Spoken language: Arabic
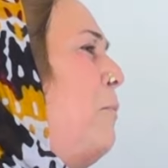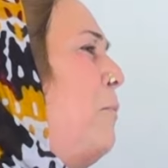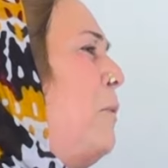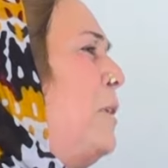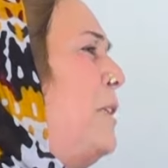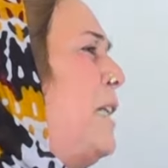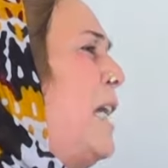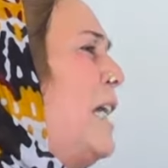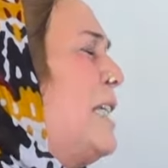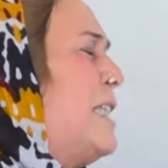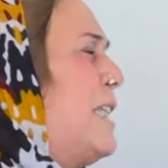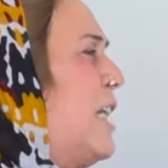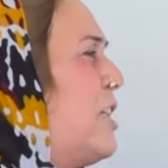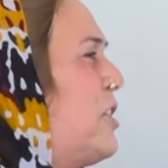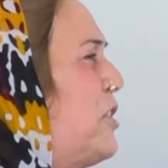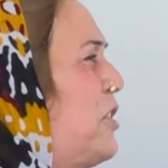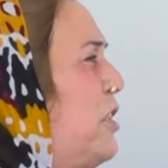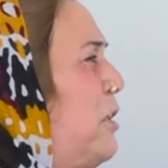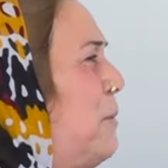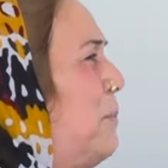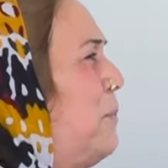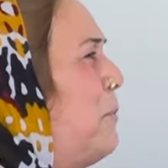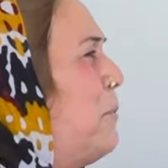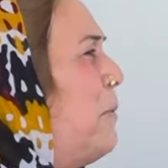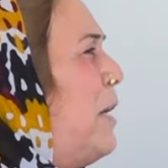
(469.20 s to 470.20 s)
بفقدي إيسر
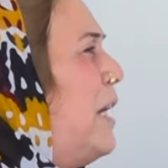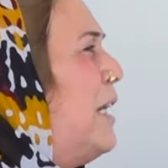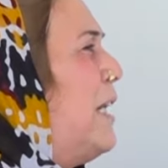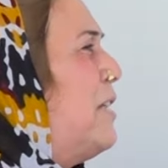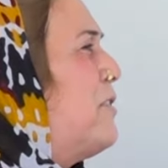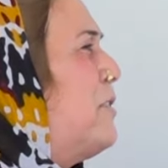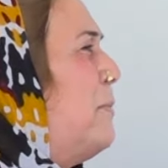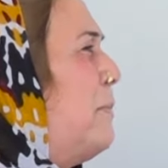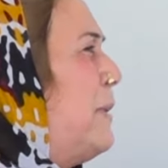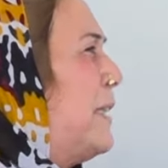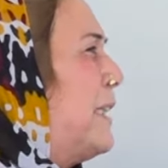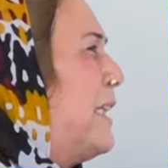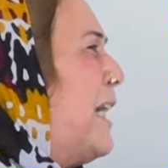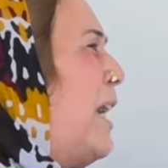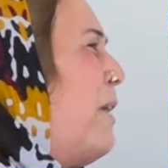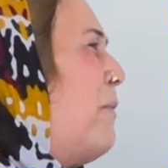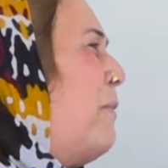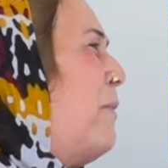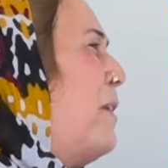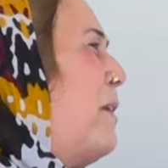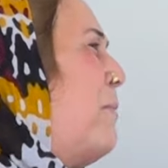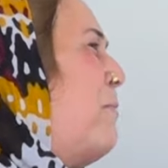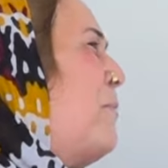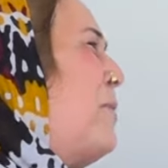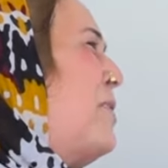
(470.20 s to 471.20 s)
شير بو انا جمت كا
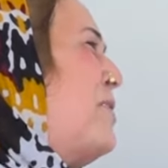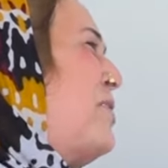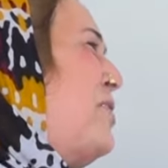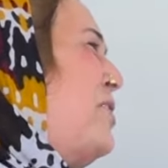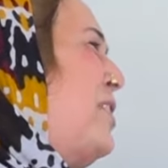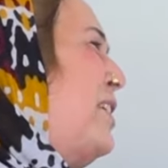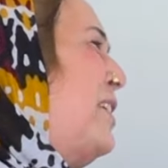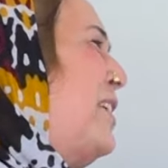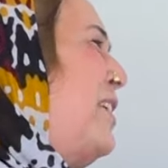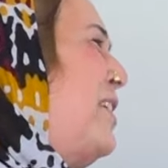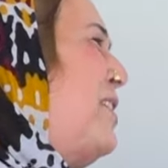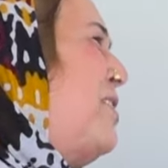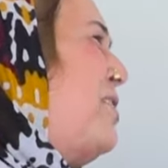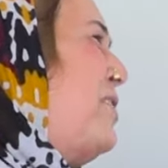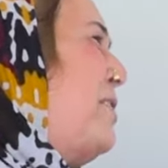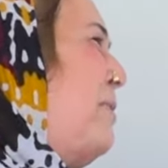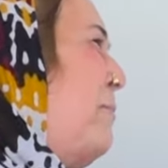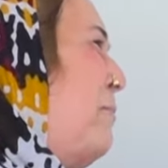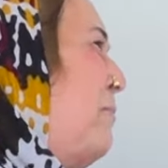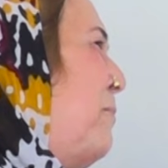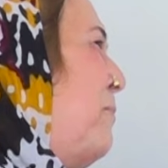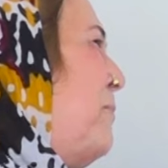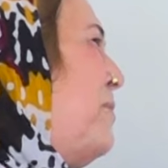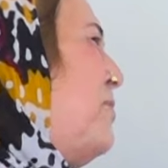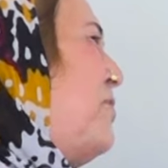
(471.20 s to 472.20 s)
خوي مو يسير دهشت
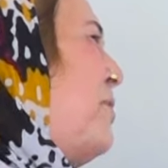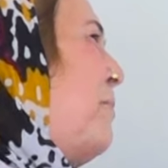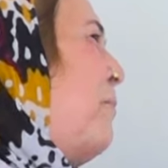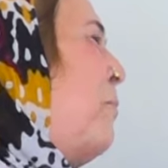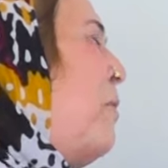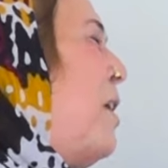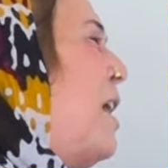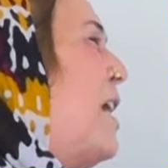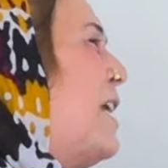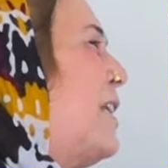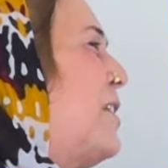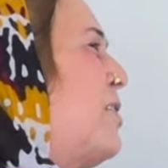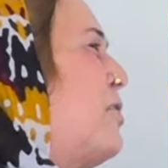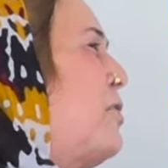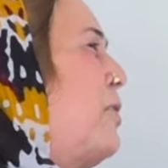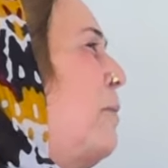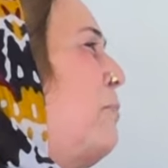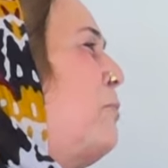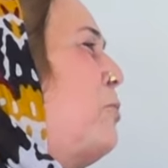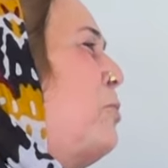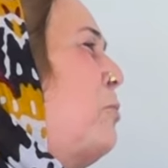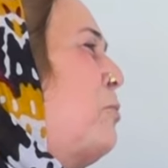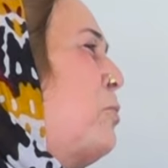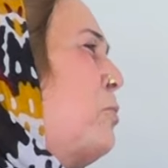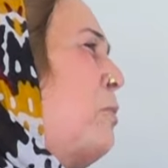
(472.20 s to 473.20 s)
آه. متجم خوي دهش ام
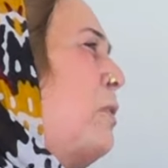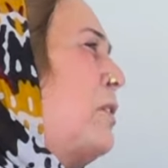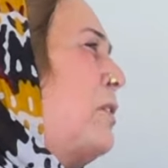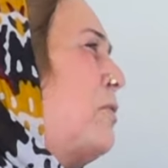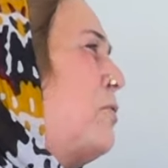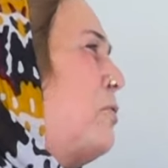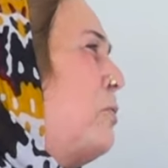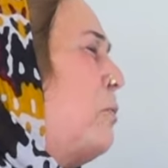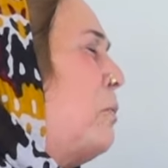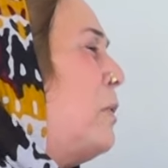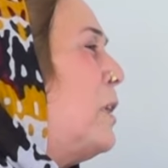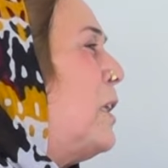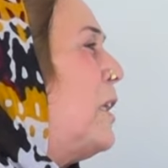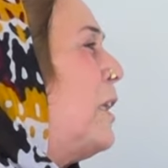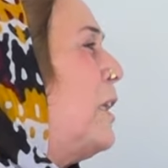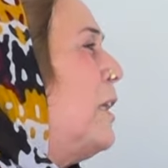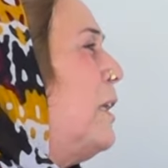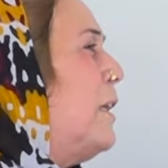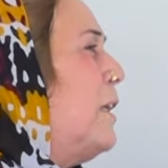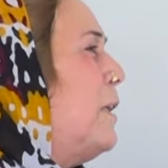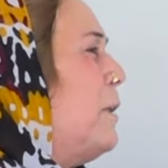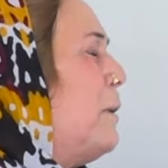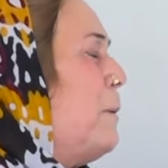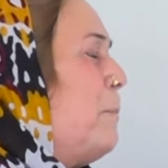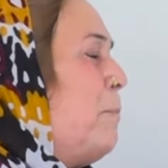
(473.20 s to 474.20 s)
تشون شوار شوري
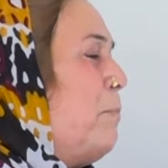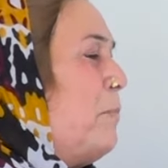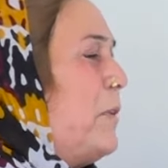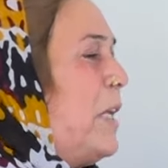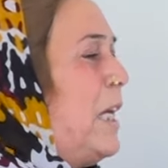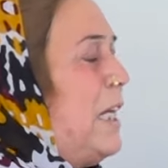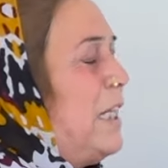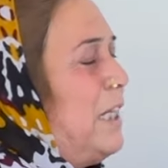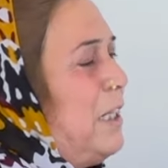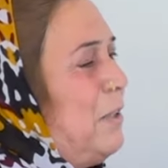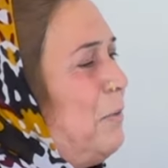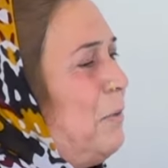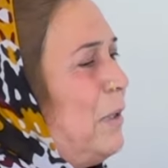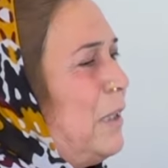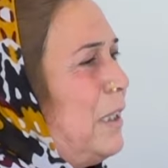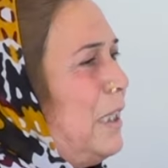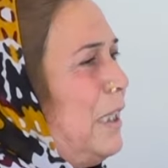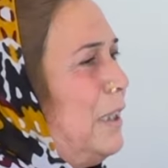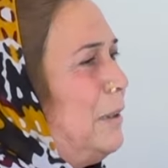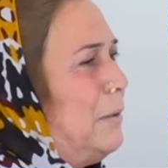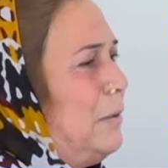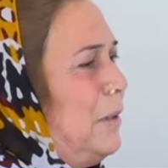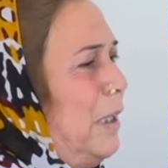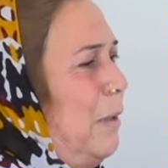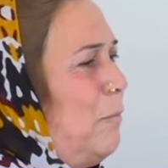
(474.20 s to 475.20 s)
أري
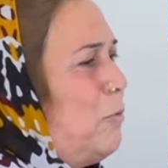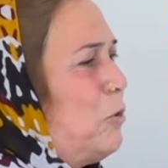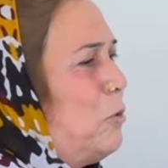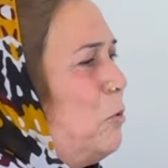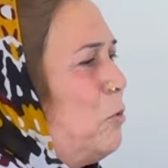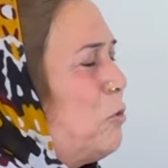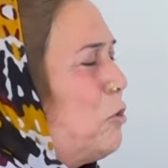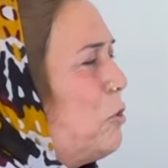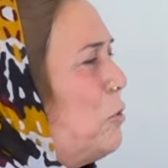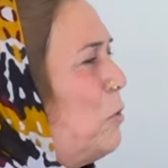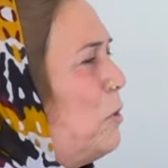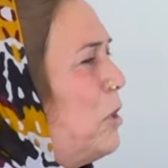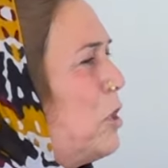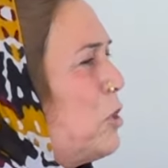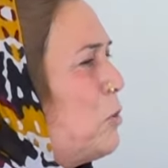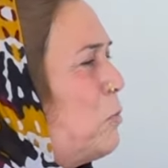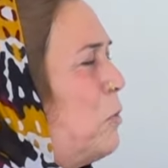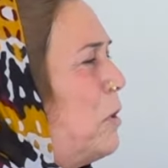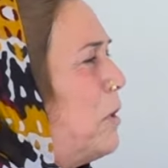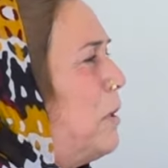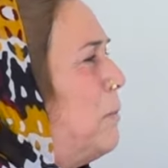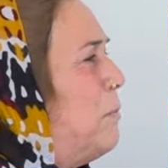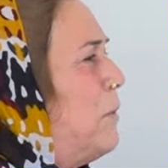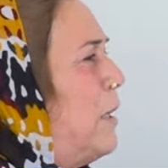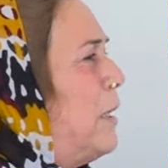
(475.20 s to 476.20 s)
والله ام تشون شوري
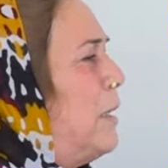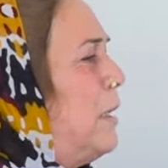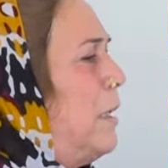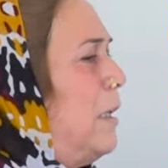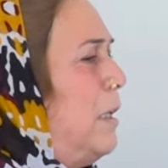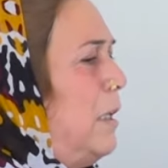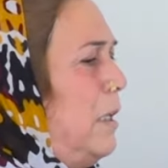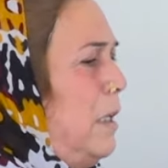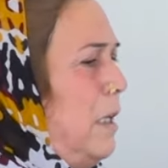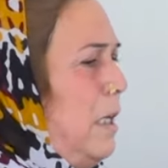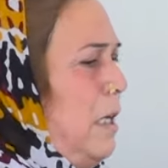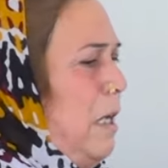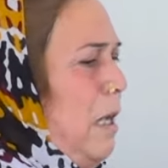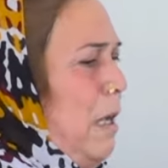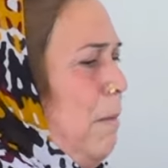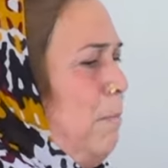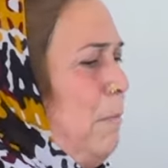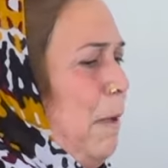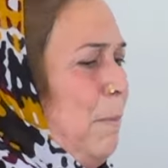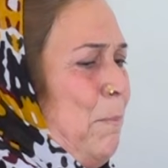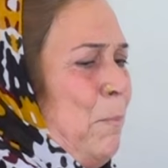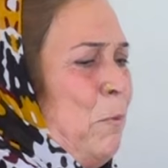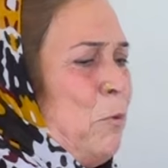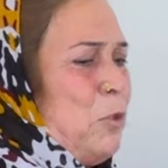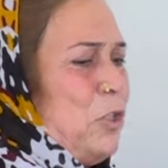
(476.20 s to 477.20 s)
شوار ما
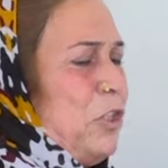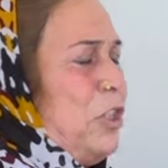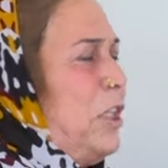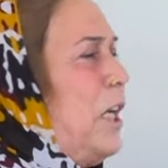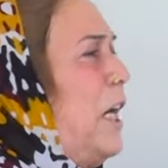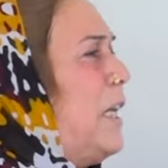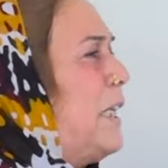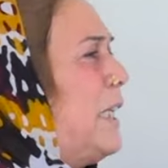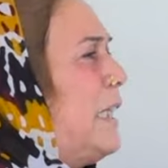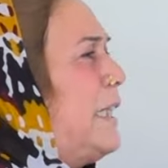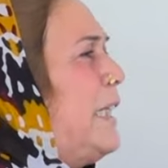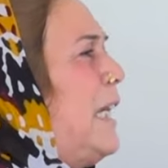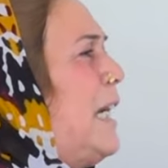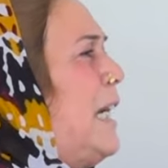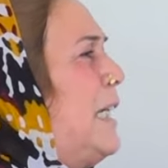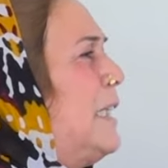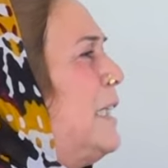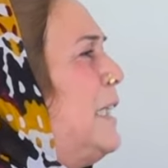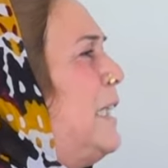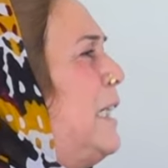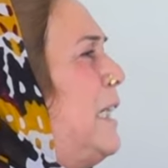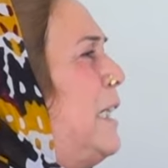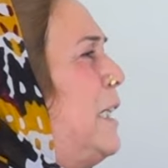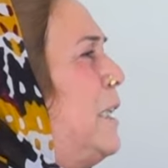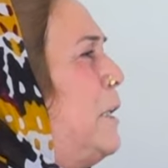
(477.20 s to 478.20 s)
ما بوش تخرط
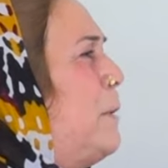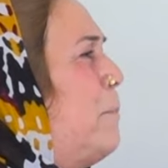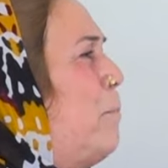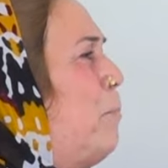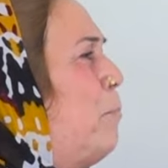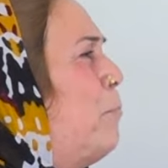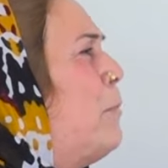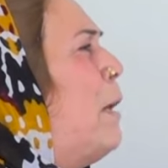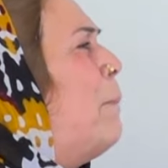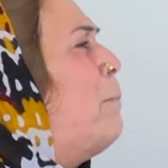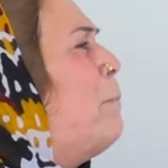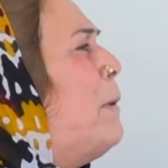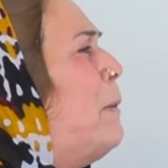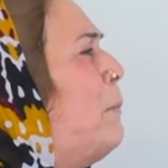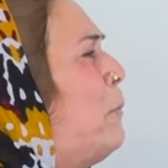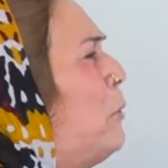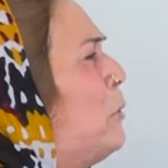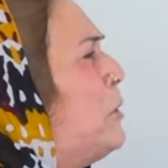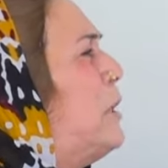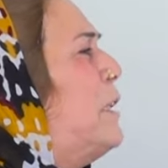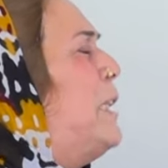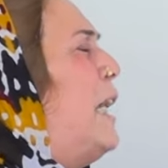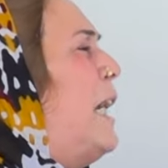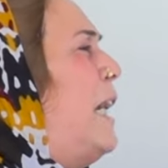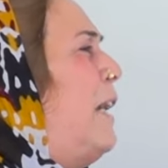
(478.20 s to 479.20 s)
عندي ما
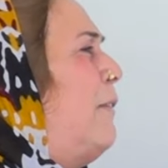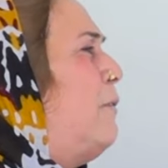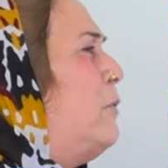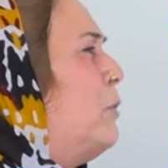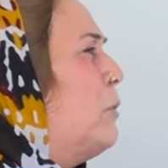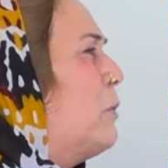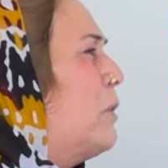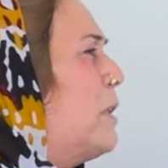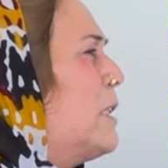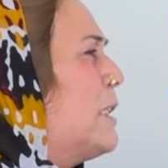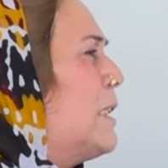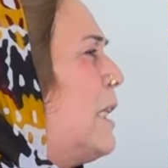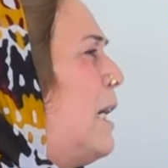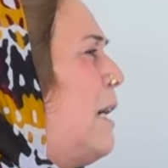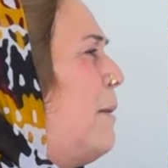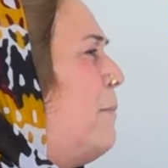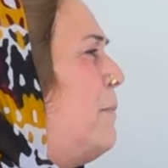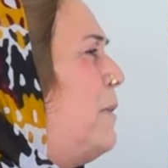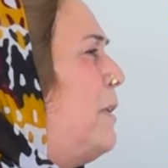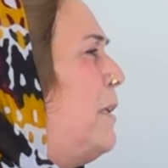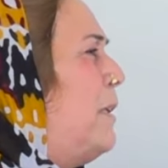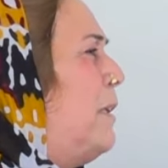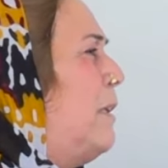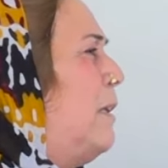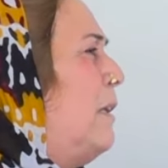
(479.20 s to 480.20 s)
بامبود ده هفدو
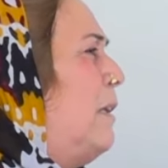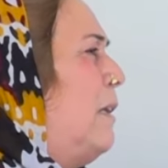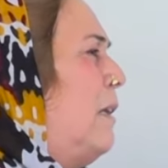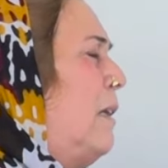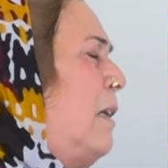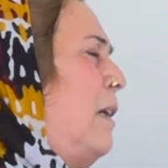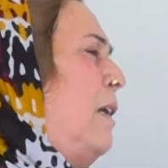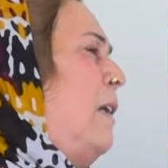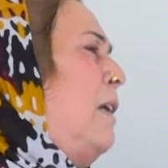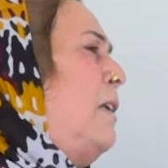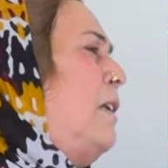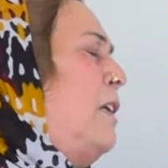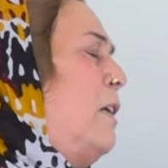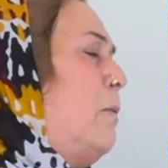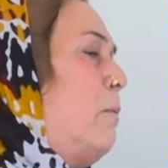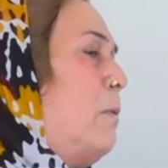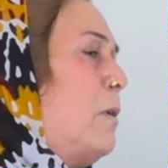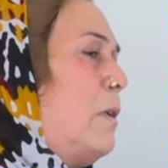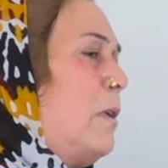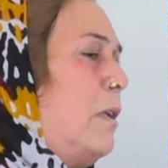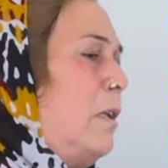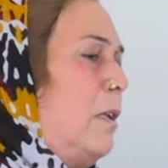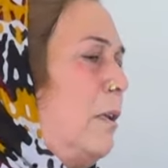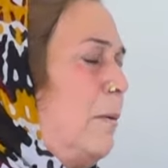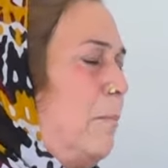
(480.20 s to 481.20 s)
قيزامي أري
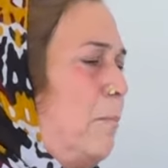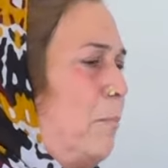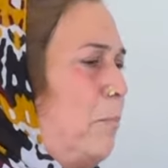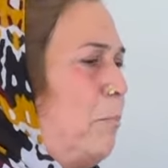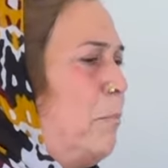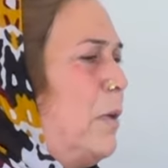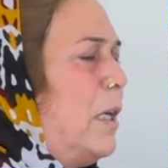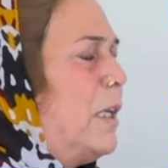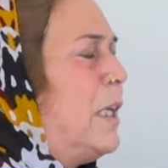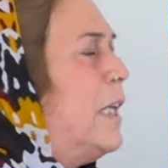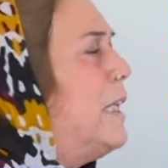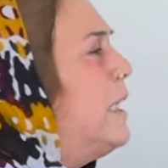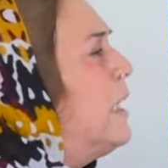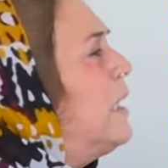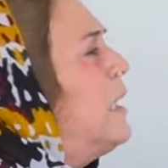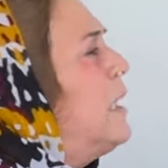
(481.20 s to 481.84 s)
والله هكذا